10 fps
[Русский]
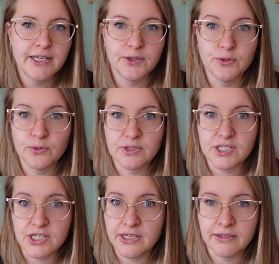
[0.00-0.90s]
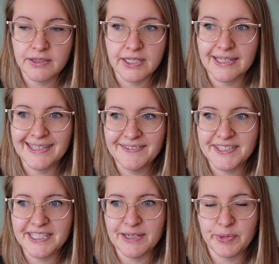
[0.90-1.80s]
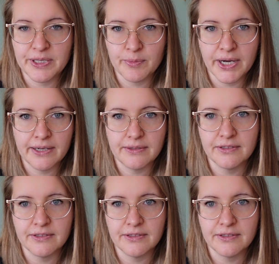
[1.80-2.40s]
Но, к сожалению, это не все понимают,